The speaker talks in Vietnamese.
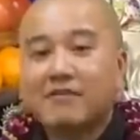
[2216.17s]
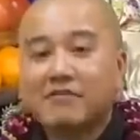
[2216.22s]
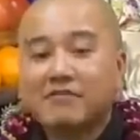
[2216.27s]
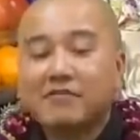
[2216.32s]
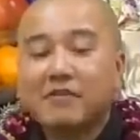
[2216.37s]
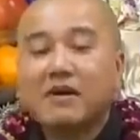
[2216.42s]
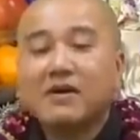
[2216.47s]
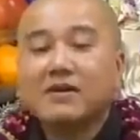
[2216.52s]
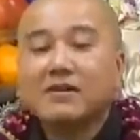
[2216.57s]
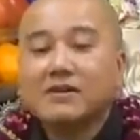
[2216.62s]

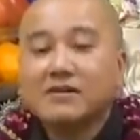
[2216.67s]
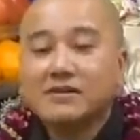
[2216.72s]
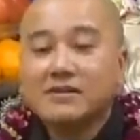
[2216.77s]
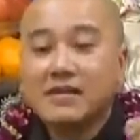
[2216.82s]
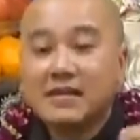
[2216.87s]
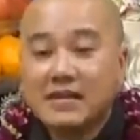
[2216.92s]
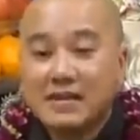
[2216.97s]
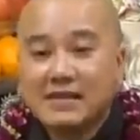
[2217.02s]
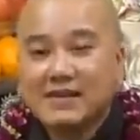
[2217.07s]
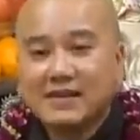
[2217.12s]
phân
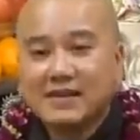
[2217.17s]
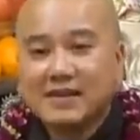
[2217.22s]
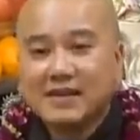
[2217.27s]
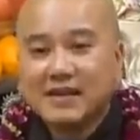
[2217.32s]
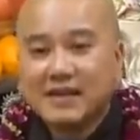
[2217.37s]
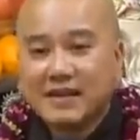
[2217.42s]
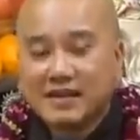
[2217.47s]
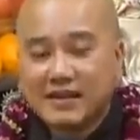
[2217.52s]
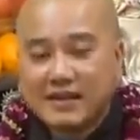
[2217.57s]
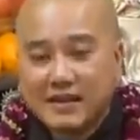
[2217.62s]
chia
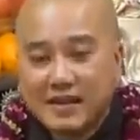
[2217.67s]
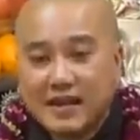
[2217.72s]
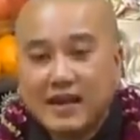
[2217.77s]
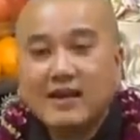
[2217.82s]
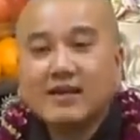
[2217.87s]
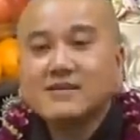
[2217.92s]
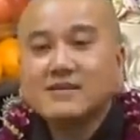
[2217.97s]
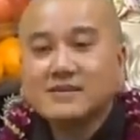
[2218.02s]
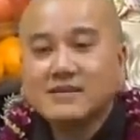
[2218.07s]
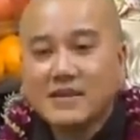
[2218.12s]

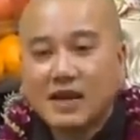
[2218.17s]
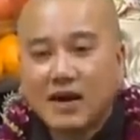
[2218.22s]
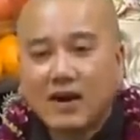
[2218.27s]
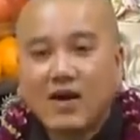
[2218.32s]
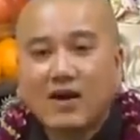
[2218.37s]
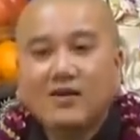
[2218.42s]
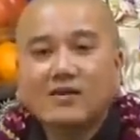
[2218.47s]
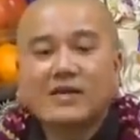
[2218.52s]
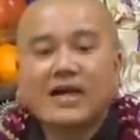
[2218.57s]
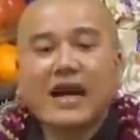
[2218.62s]
lớn
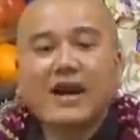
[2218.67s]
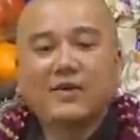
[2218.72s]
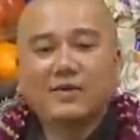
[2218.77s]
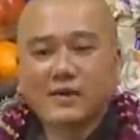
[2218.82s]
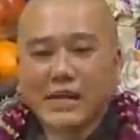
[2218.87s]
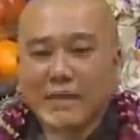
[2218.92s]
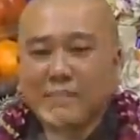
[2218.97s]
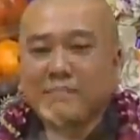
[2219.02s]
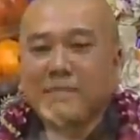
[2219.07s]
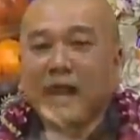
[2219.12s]
nhỏ
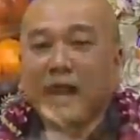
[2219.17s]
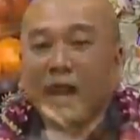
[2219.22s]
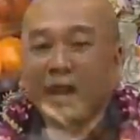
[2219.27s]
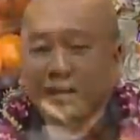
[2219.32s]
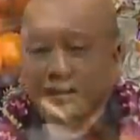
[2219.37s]
cao thấp